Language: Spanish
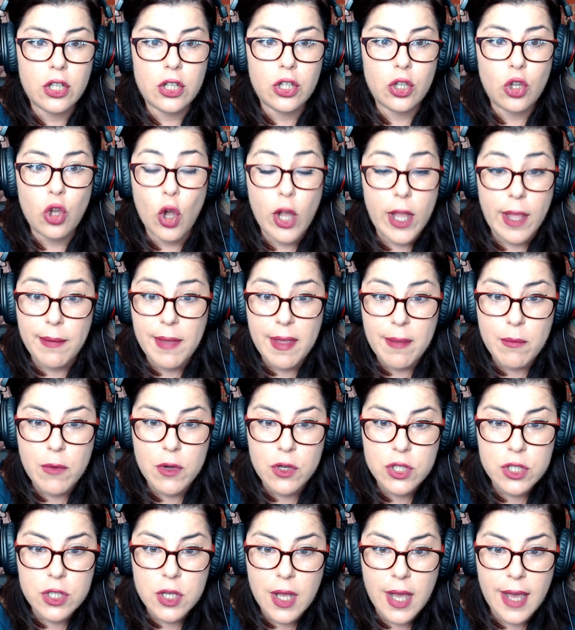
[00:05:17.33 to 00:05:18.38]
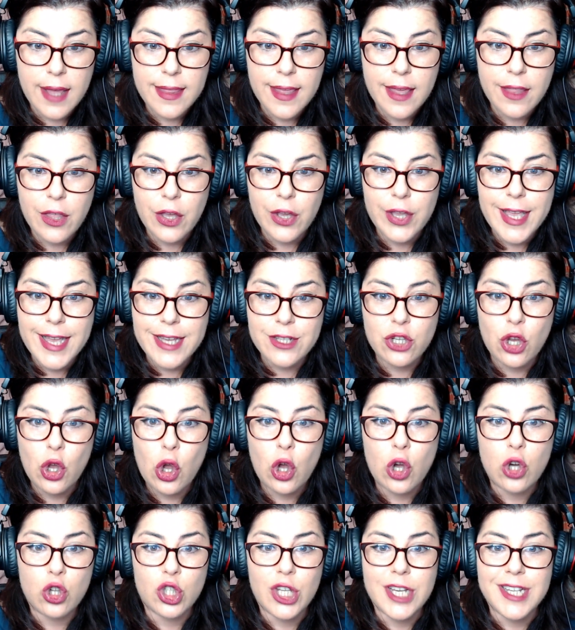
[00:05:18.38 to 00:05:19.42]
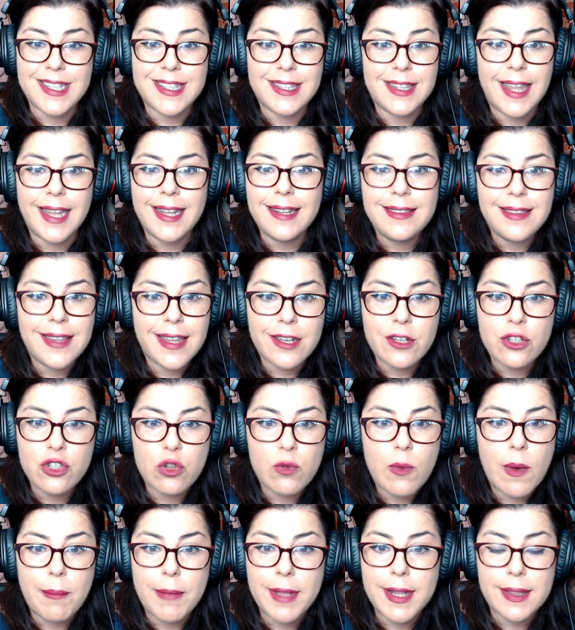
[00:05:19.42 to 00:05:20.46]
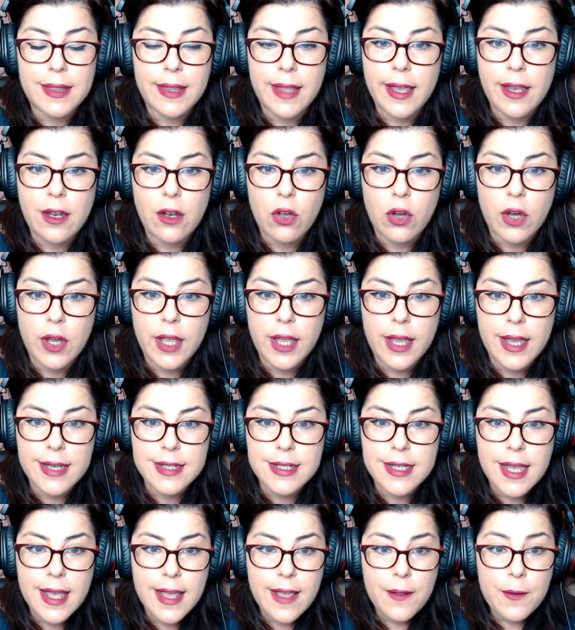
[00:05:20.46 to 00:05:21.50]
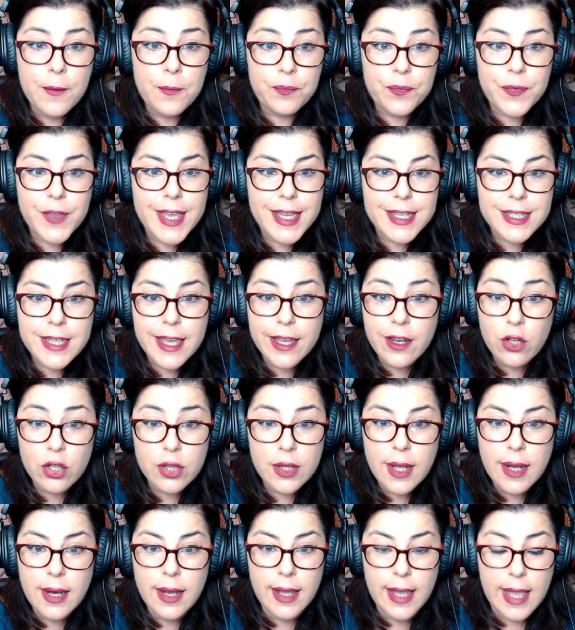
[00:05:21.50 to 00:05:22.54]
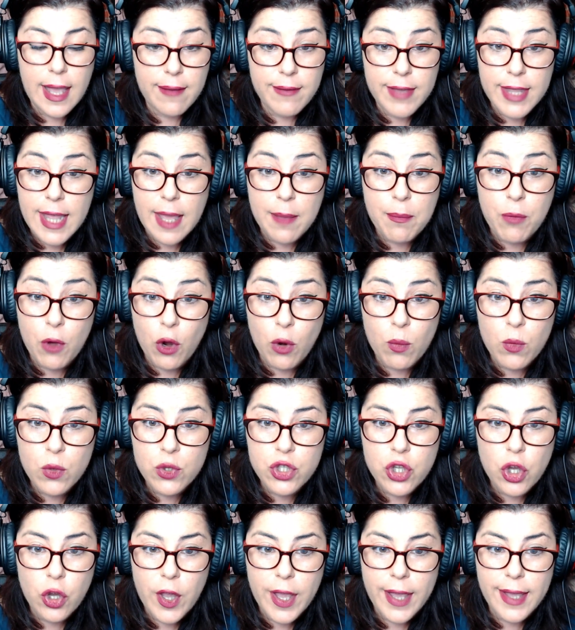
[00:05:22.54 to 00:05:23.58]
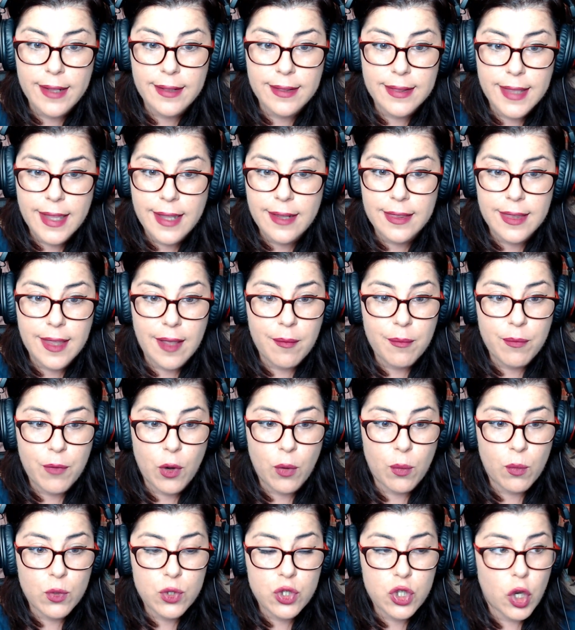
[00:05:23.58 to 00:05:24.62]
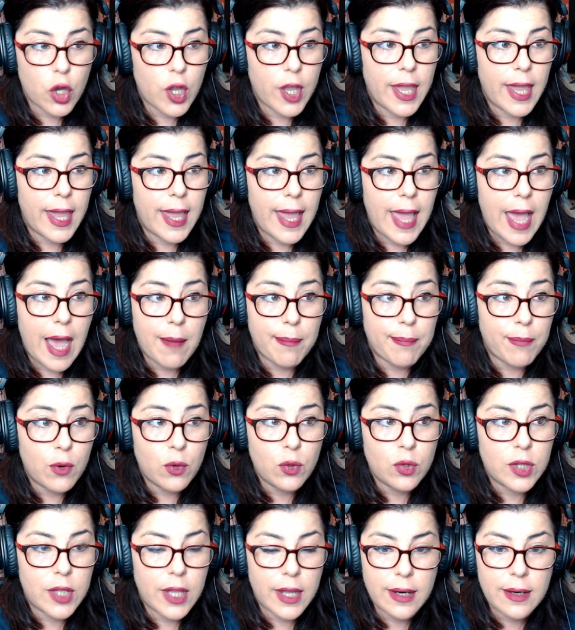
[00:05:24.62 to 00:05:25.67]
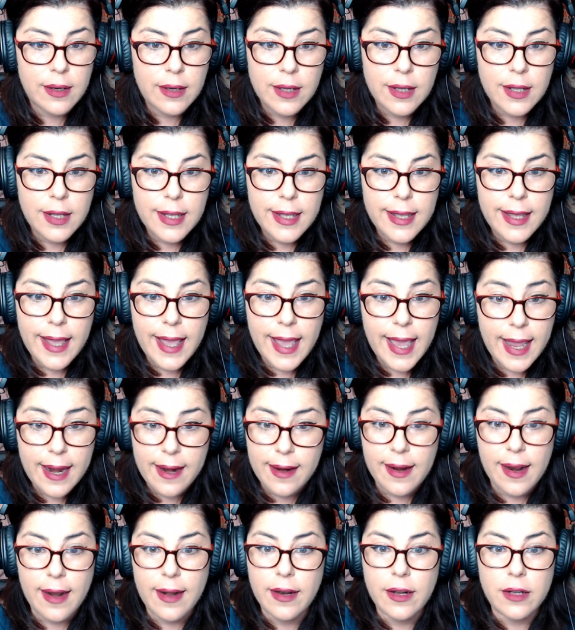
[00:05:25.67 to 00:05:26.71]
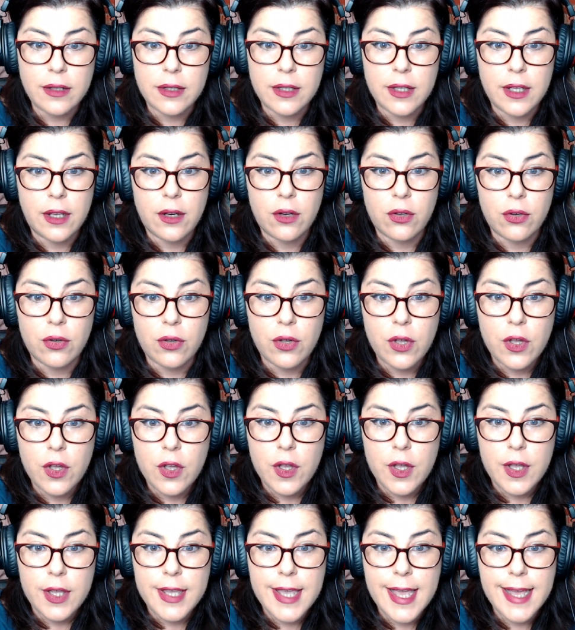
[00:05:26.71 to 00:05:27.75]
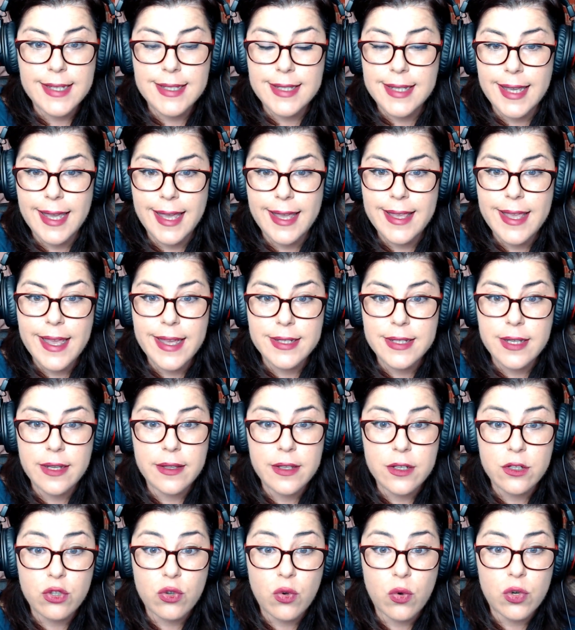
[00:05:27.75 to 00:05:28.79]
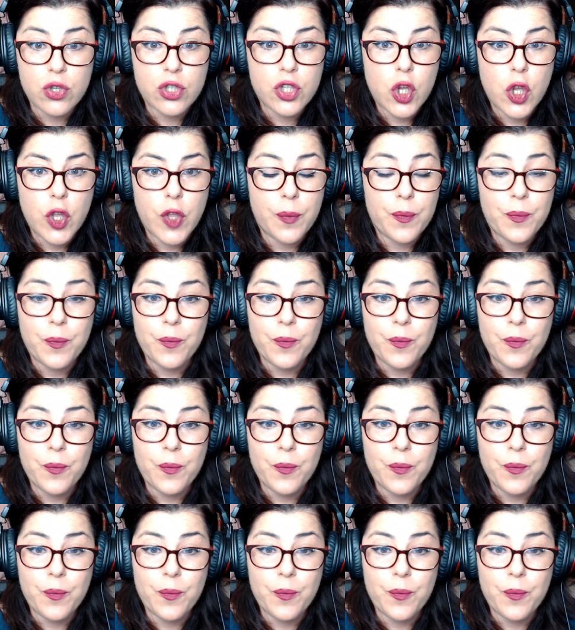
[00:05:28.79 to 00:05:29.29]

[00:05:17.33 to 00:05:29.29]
lo que vemos a día de hoy ya son cosas tan, tan sumamente ilógicas que es que no tienen cabida y por mucho que intentan, por mucho que apuntan, erran el tiro. Ya es que ya ese discurso